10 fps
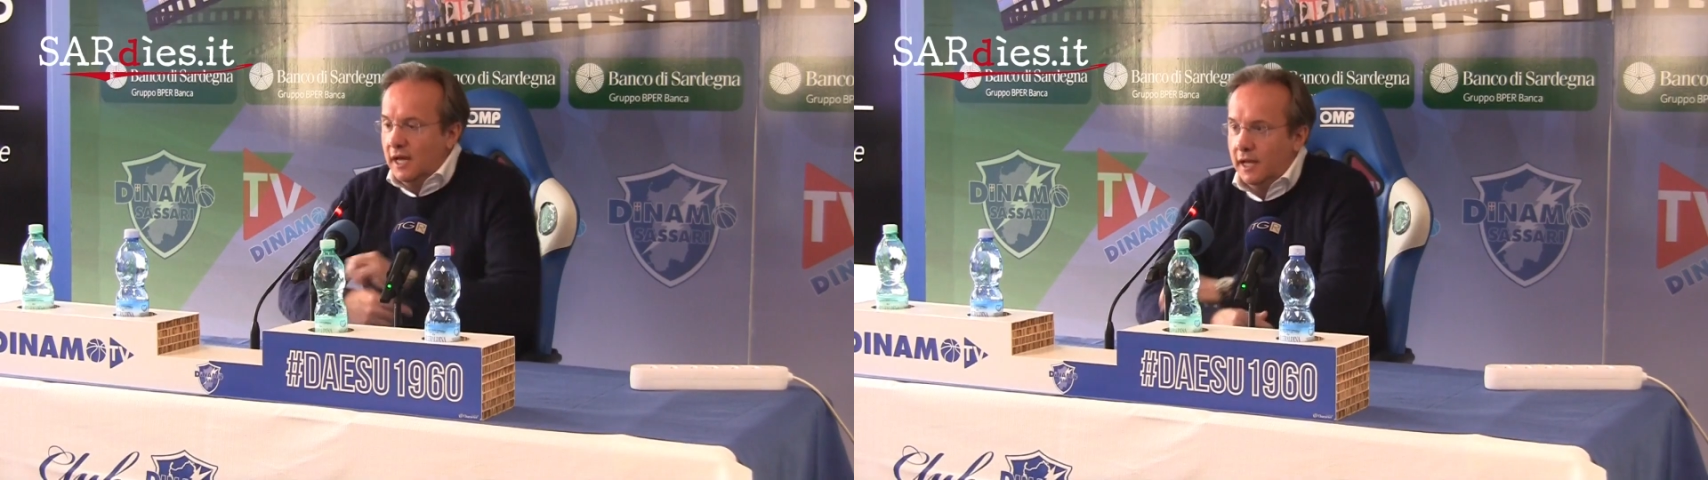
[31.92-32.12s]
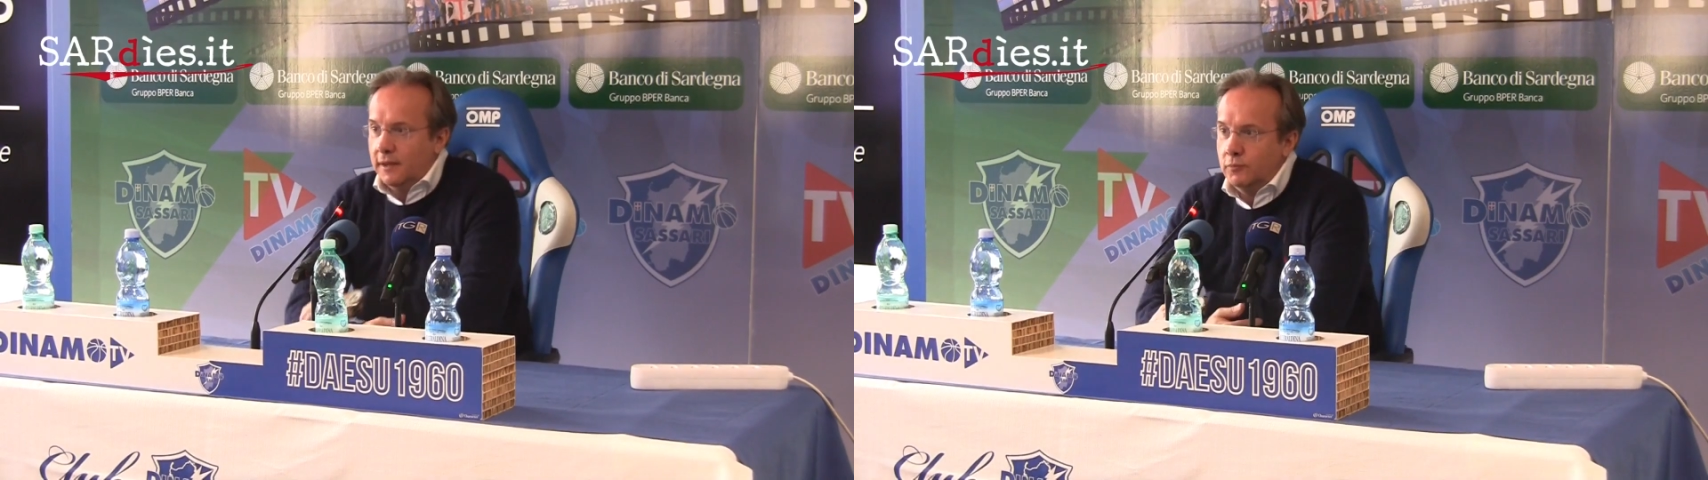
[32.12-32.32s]

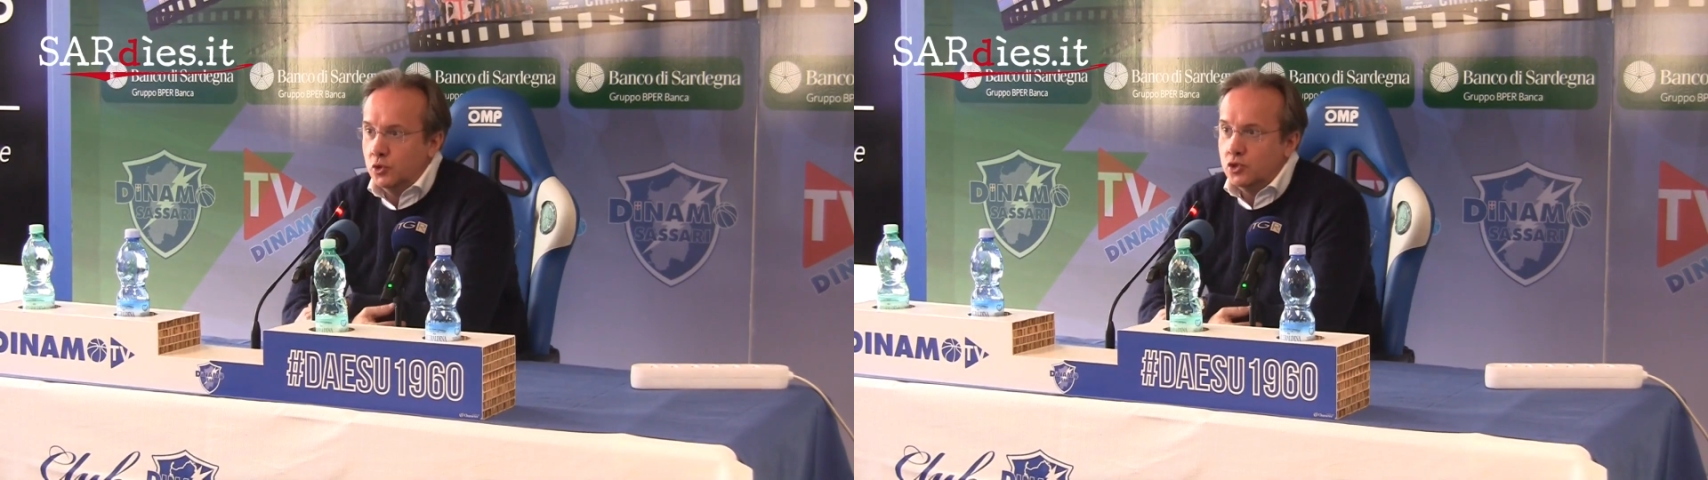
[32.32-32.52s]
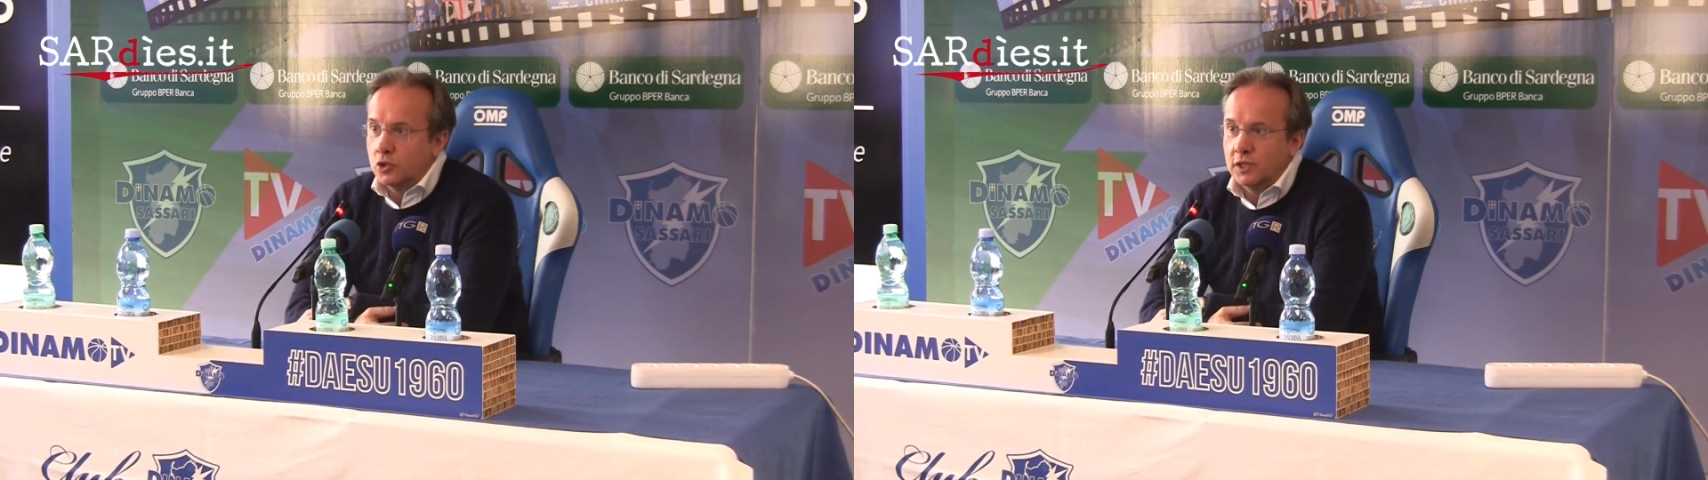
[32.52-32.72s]
classifica
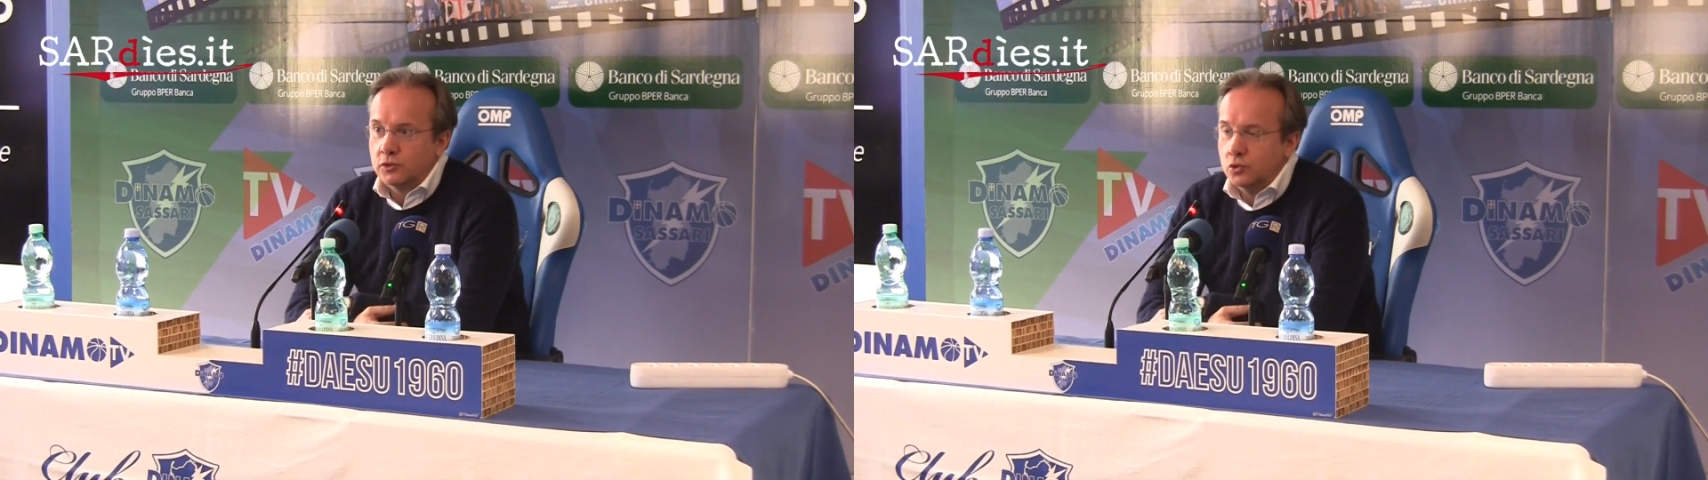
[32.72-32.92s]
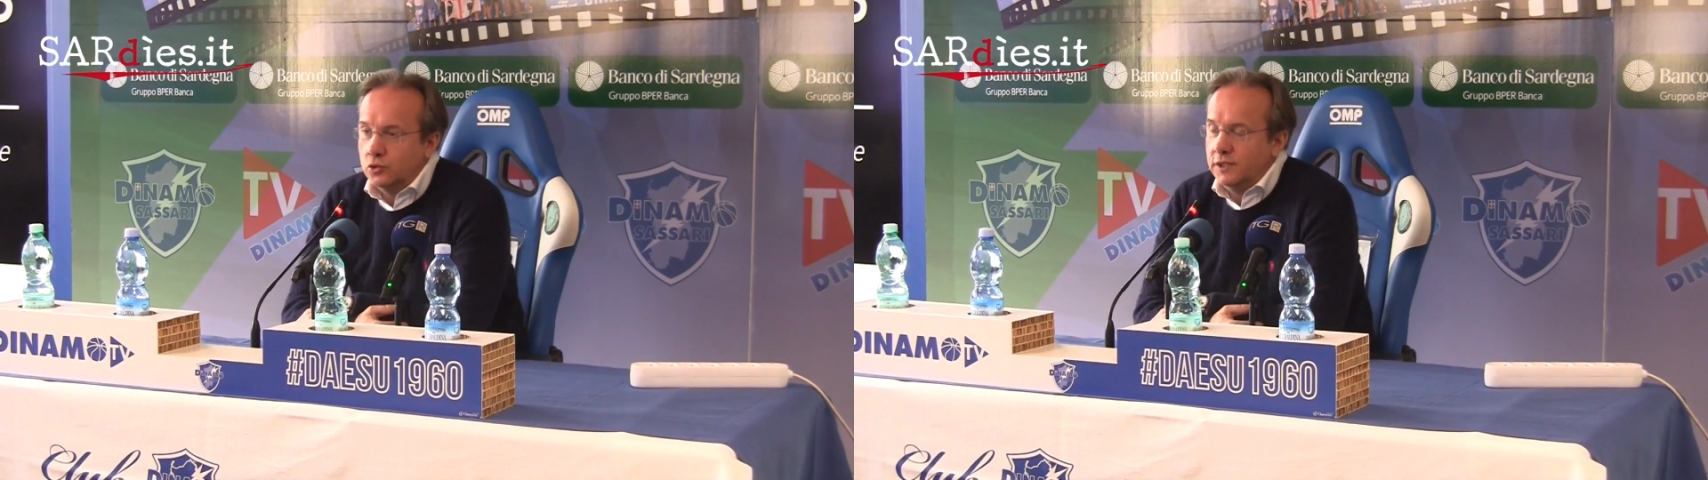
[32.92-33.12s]
di come
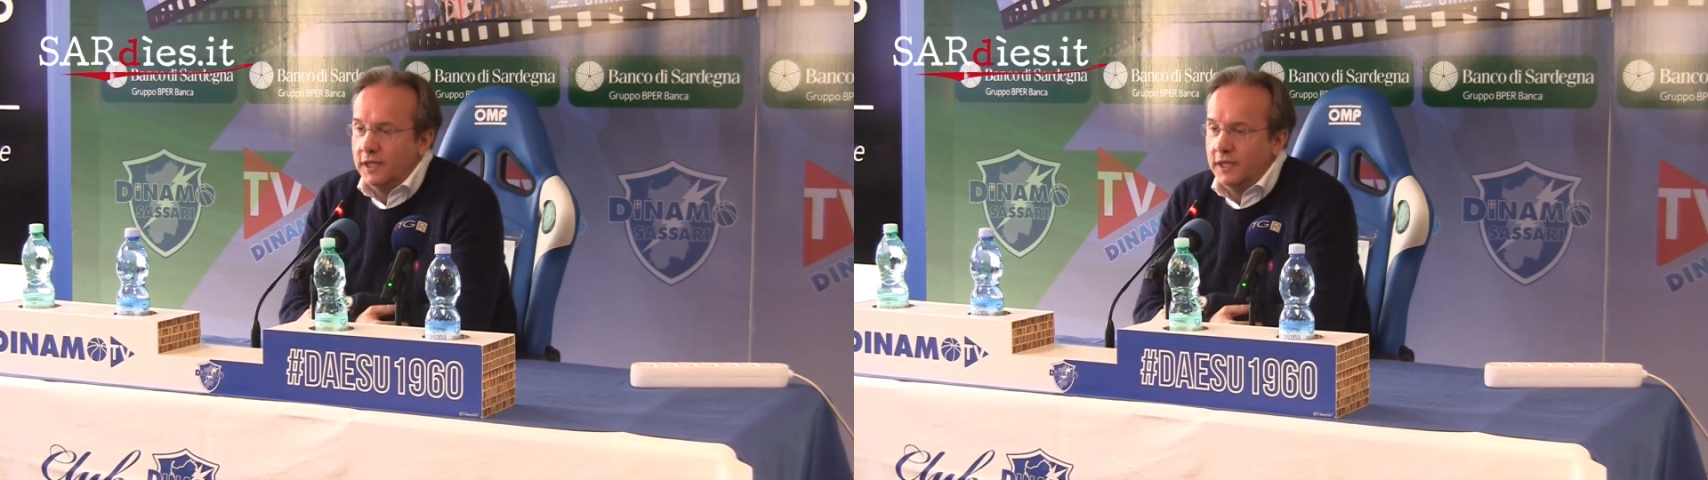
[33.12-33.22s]
stava,